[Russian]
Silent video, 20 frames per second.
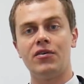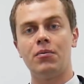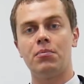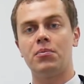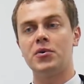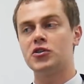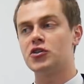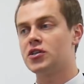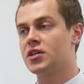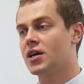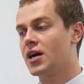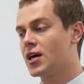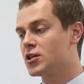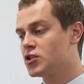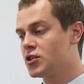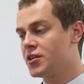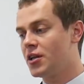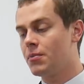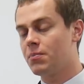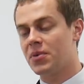Вы пишете
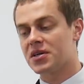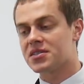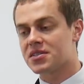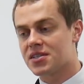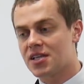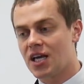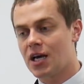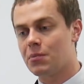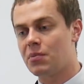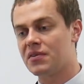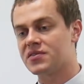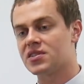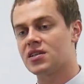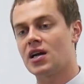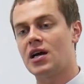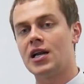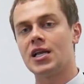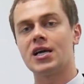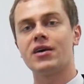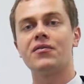каждый день посты об
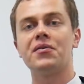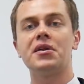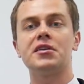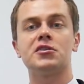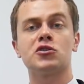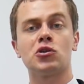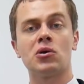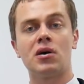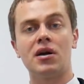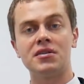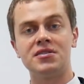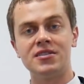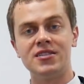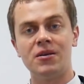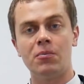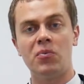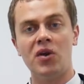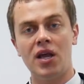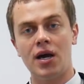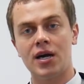Австралии, говорите, что
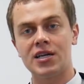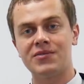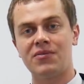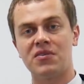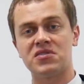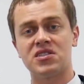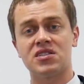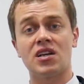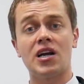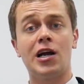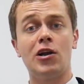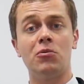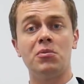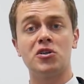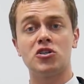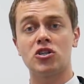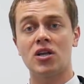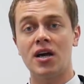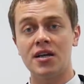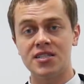хотите приехать в Австралию,
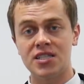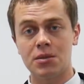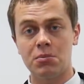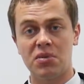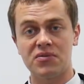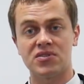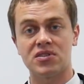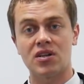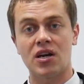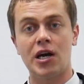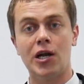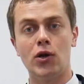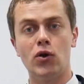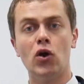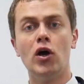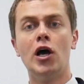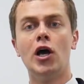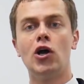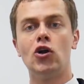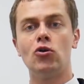мечтаете об Австралии,